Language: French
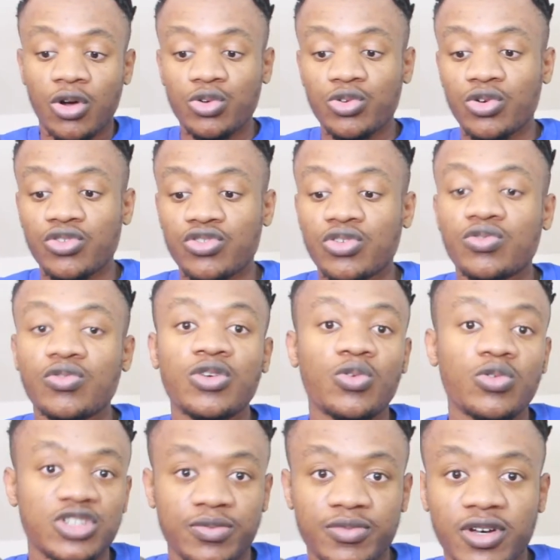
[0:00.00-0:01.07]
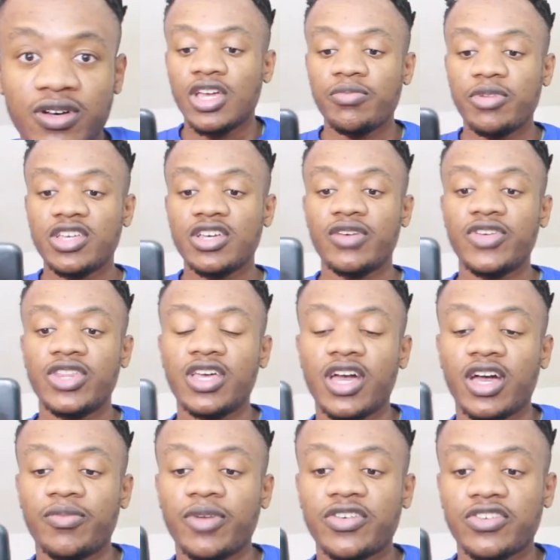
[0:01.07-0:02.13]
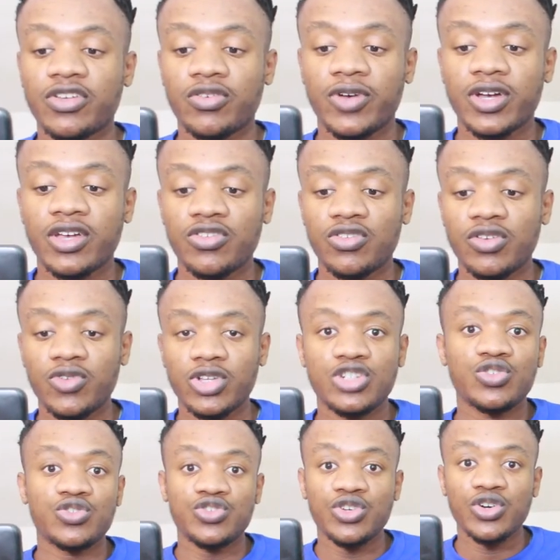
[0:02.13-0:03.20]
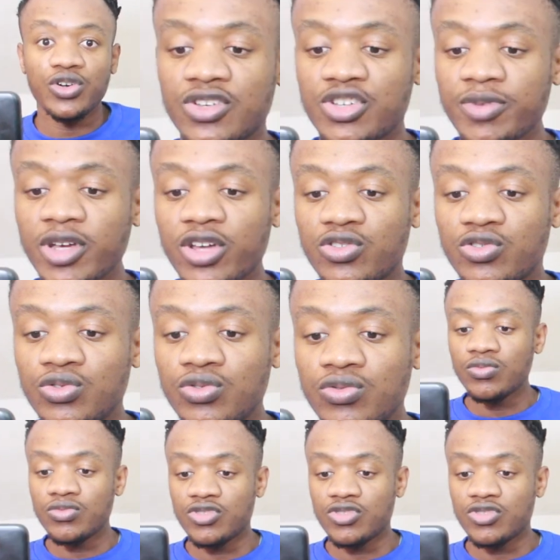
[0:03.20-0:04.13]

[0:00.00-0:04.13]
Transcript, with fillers: En l'occurrence, surtout gros j'aime bien. Il m'a dit qu'il avait des Air Max 95 au niveau des chaussures. J'aime bien la tenue.